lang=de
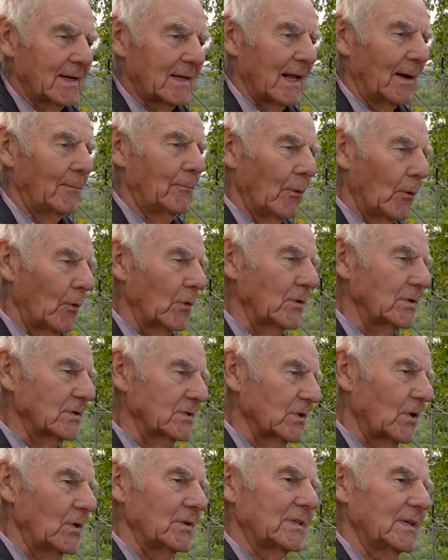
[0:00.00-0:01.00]
Der Boden
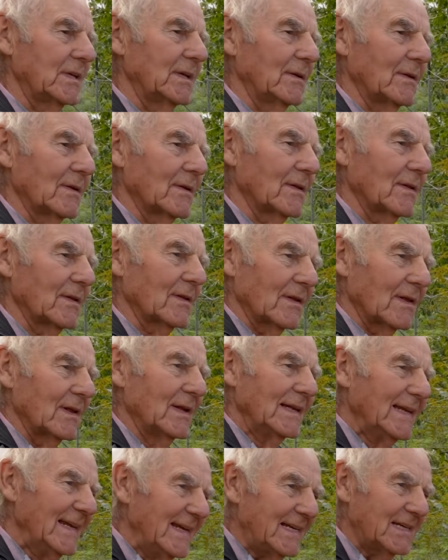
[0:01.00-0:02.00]
sollte
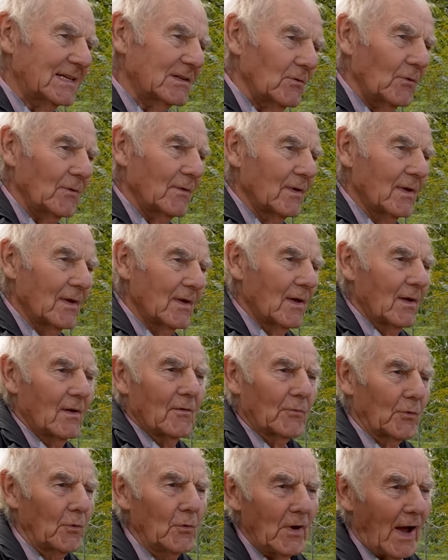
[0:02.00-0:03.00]
nicht,
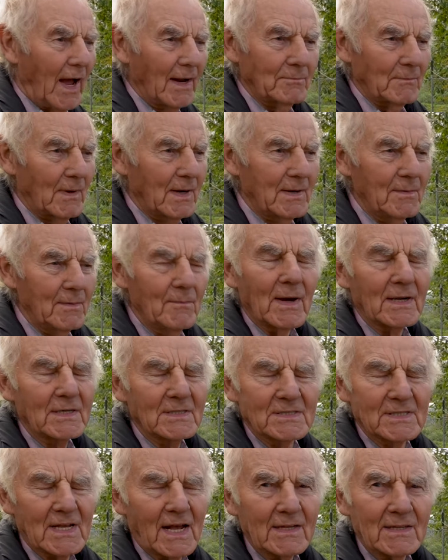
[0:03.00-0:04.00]
früher hat man immer
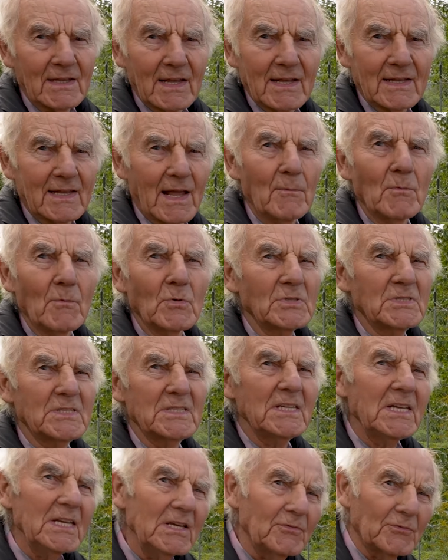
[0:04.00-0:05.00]
gesagt, der muss
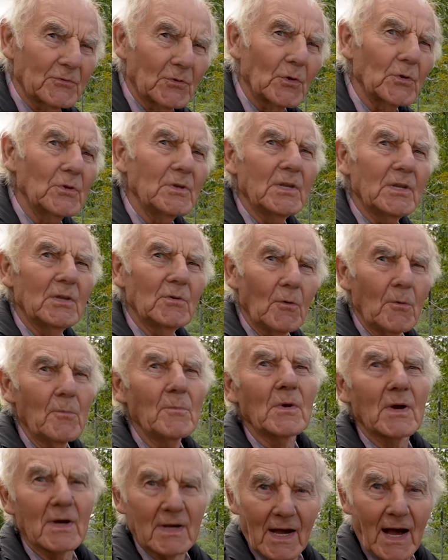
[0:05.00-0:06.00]
tiefgründig
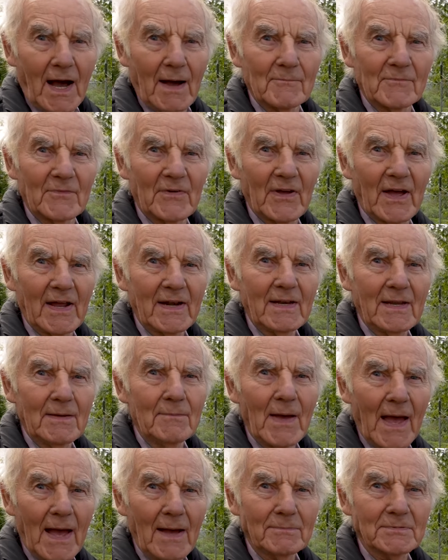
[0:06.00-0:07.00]
umgegraben werden
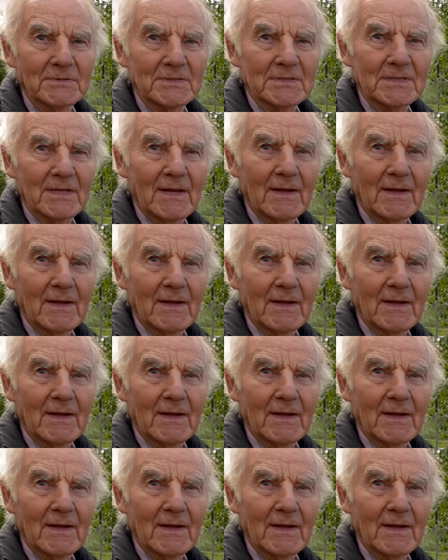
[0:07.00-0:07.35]
im Herbst.